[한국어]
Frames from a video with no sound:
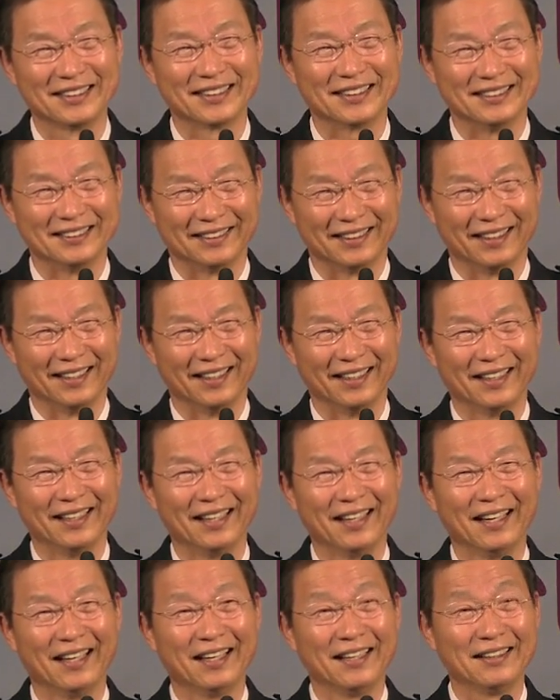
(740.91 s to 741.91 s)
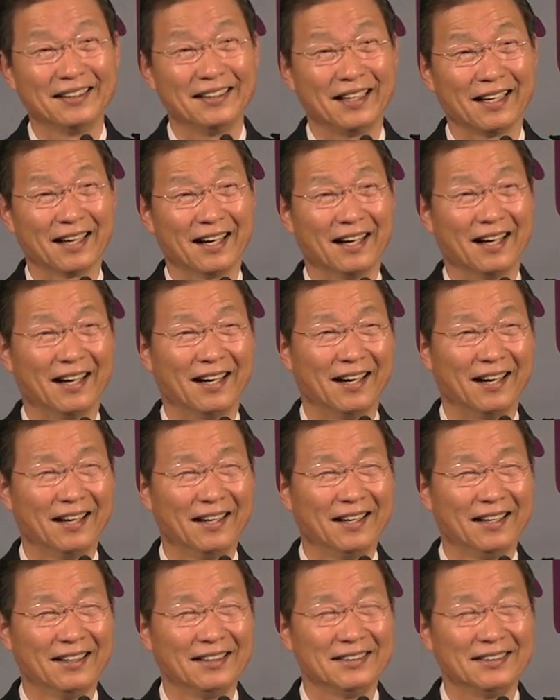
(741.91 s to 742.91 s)
그런데 내가
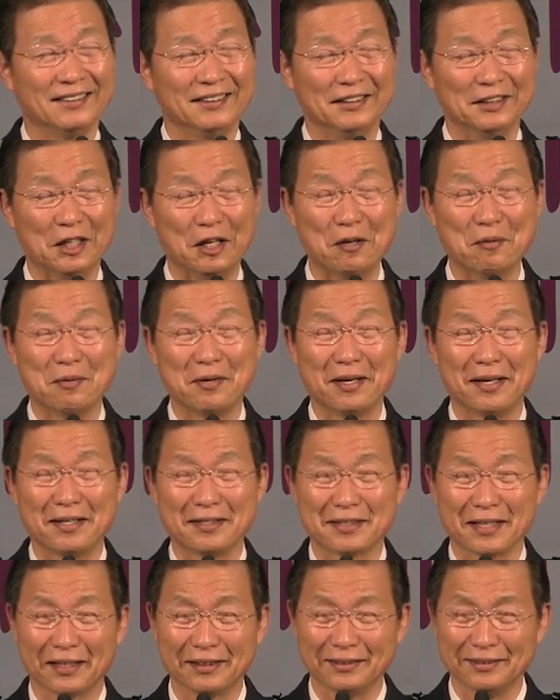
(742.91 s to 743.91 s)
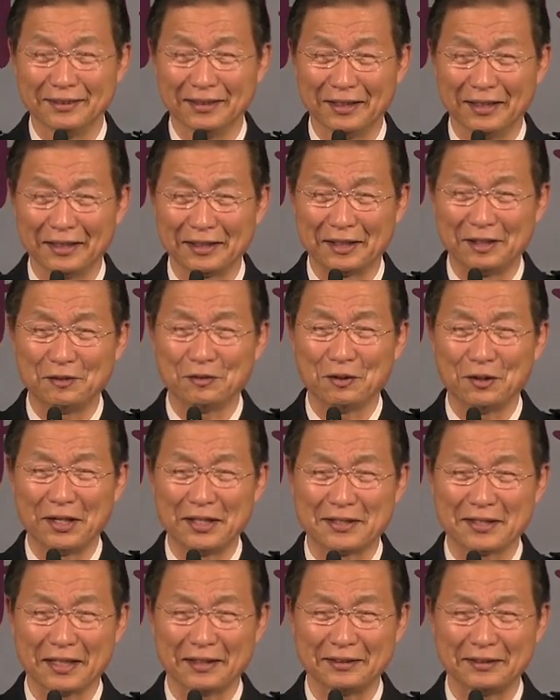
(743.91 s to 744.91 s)
이 예배의 자리에,
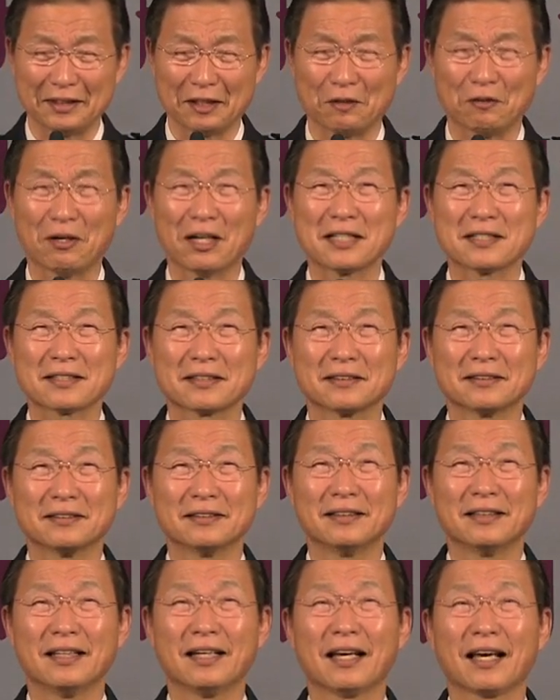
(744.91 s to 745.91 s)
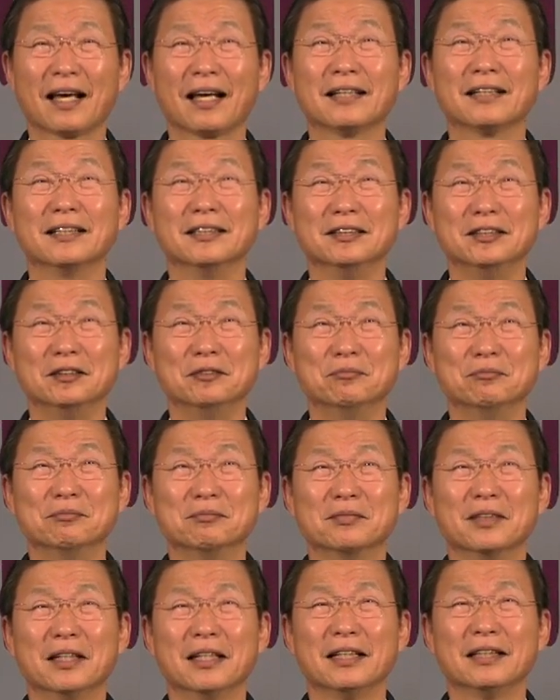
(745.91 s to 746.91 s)
기도의 자리에 와서
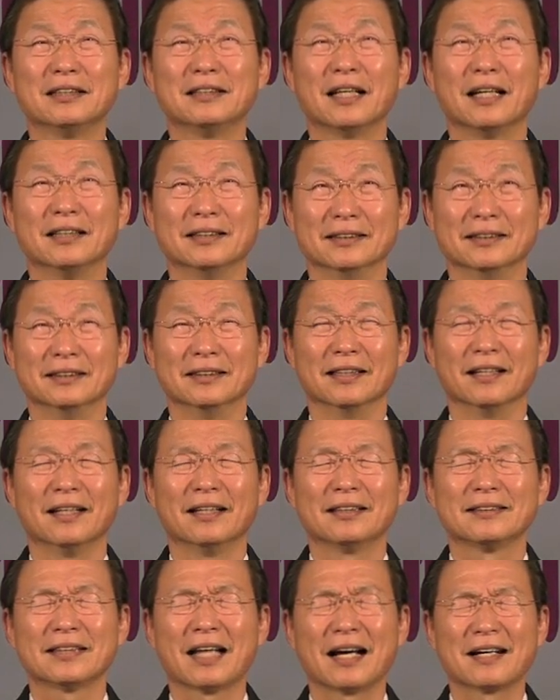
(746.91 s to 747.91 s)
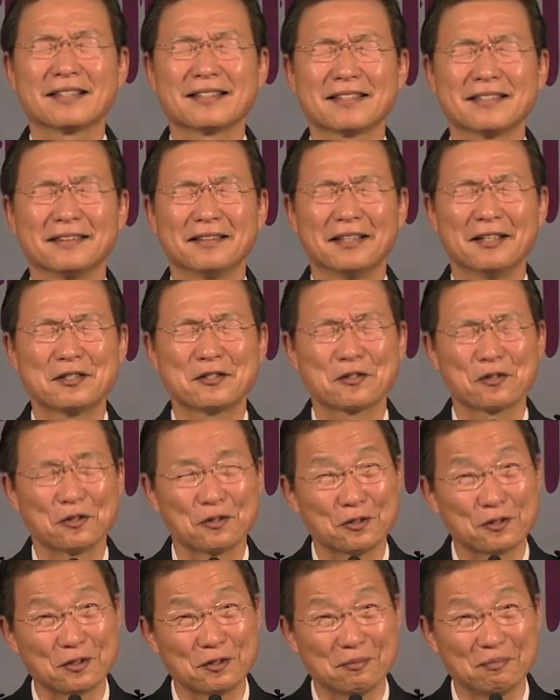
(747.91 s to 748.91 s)
하나님, 나는 당신의
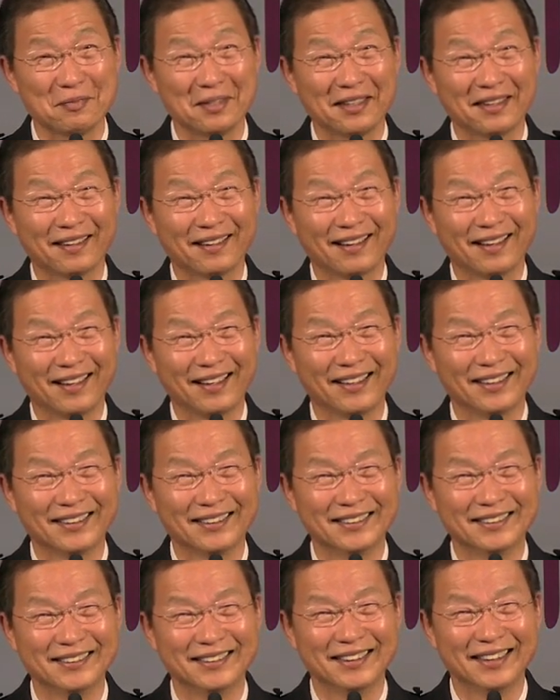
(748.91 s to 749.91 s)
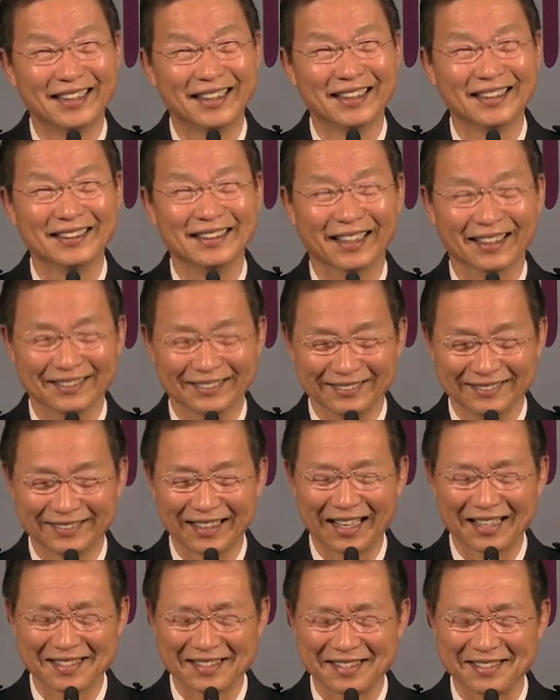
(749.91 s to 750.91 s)
소유입니다. 나는
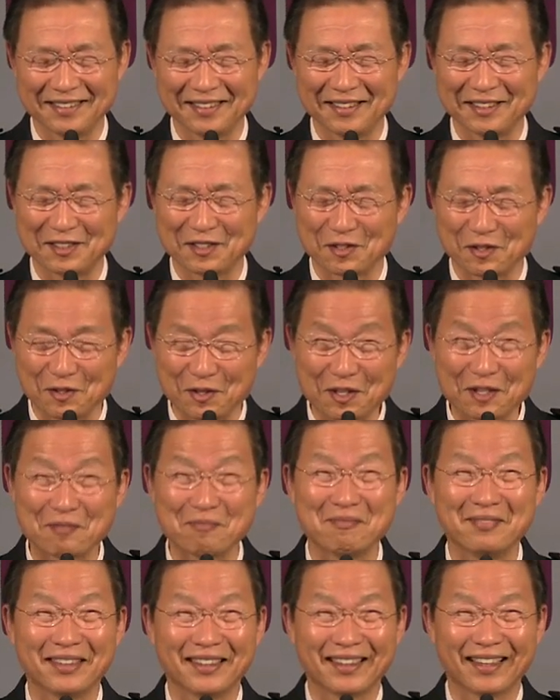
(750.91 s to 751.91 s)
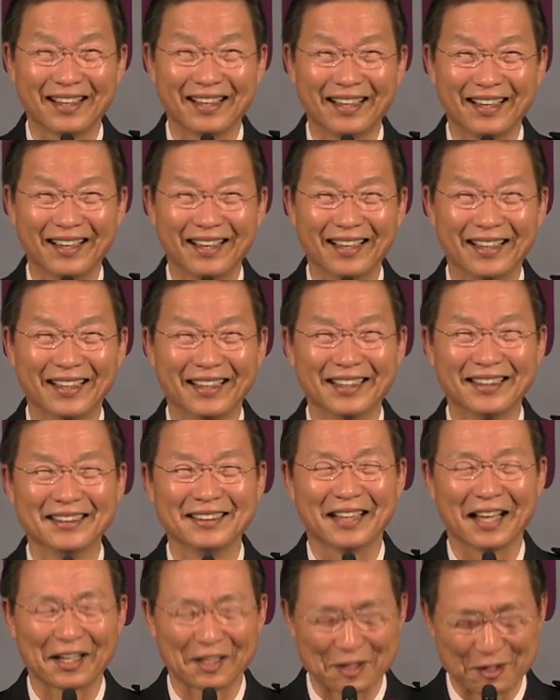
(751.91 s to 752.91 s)
당신의 종입니다.
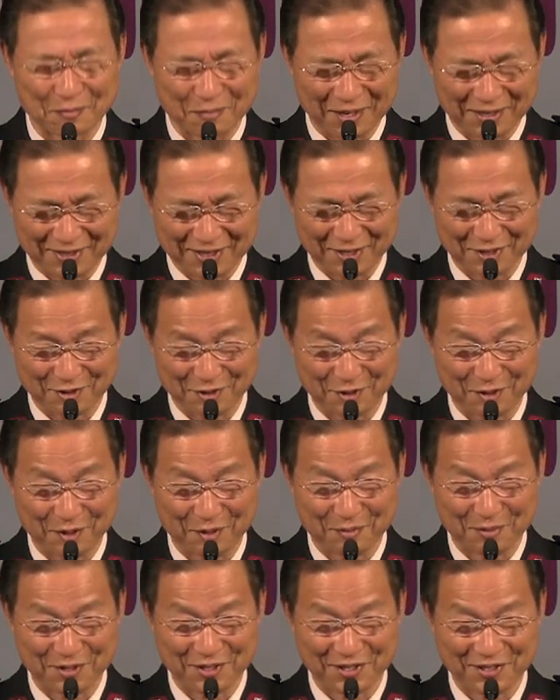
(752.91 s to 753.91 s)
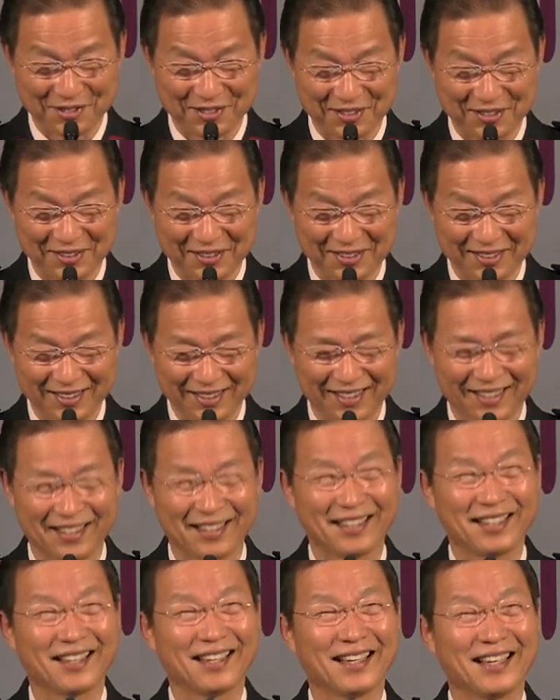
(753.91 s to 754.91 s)
나를 받아주옵소서.
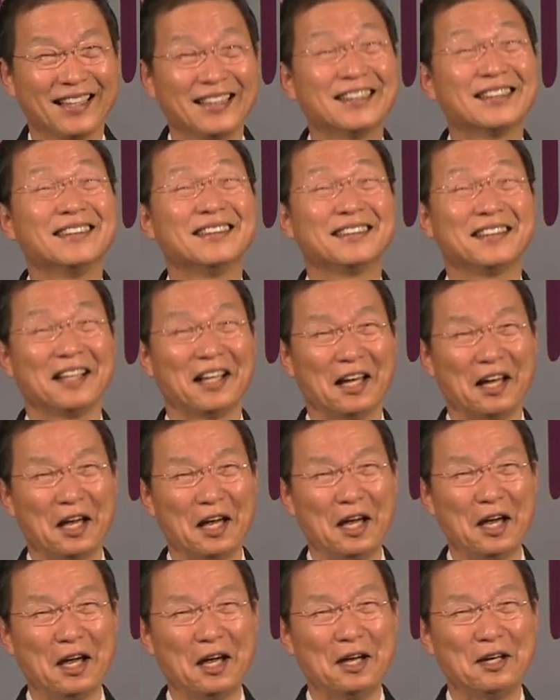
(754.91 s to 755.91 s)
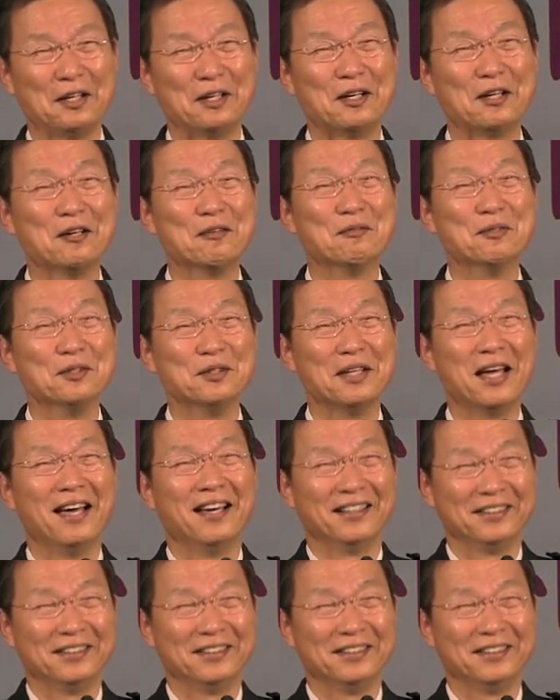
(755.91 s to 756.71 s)
이럴 때 여러분